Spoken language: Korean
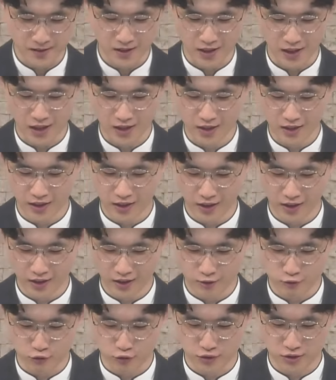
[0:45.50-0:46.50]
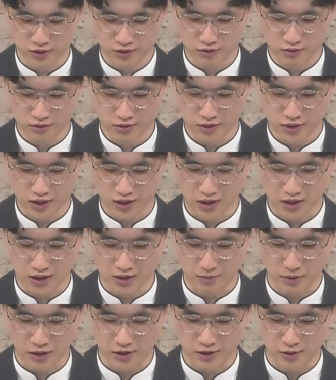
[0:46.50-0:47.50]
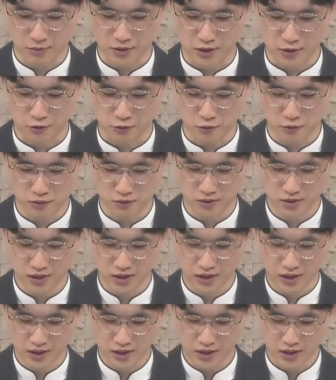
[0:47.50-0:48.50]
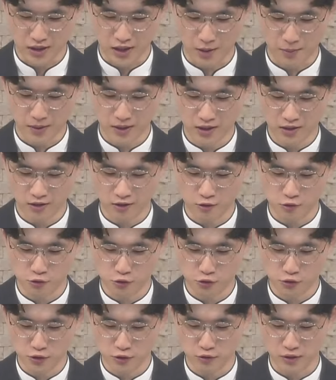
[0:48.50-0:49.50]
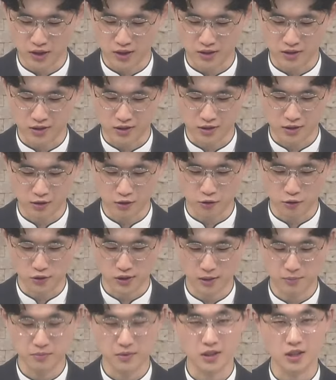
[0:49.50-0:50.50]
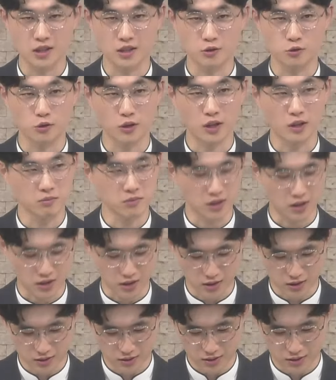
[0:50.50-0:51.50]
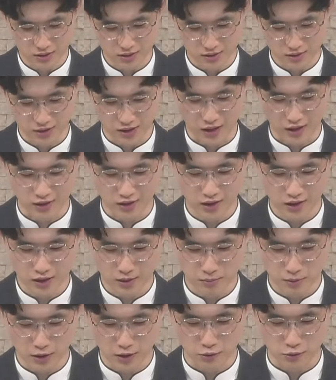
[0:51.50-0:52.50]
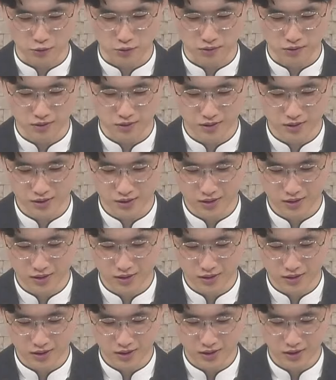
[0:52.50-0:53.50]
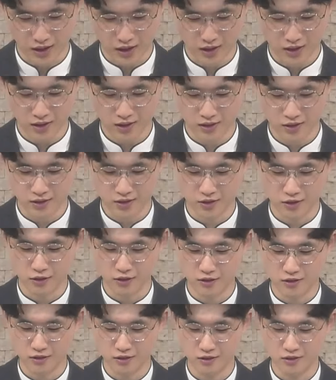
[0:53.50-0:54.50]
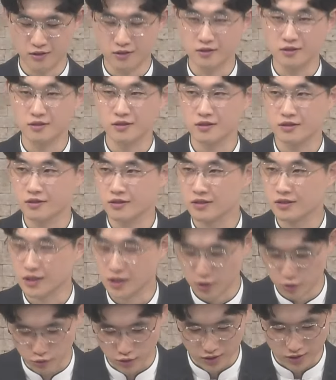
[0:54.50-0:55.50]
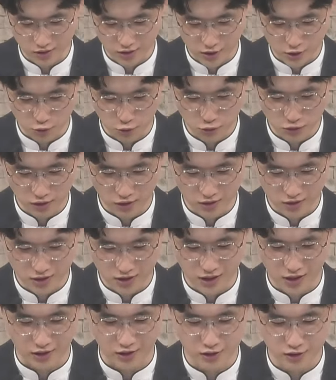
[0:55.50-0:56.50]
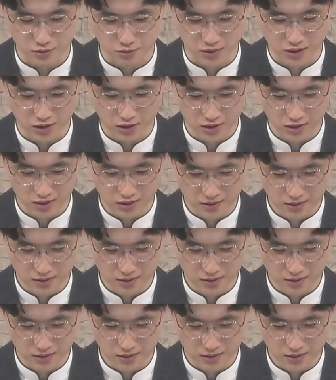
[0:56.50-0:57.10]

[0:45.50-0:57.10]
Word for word: 학계 구, 이 말씀을 읽고 예배당 건축을 위한 근거로 삼기도 합니다. 근데 안타깝게도 학계는 그런 기 위해서 기록되어지지 않았습니다.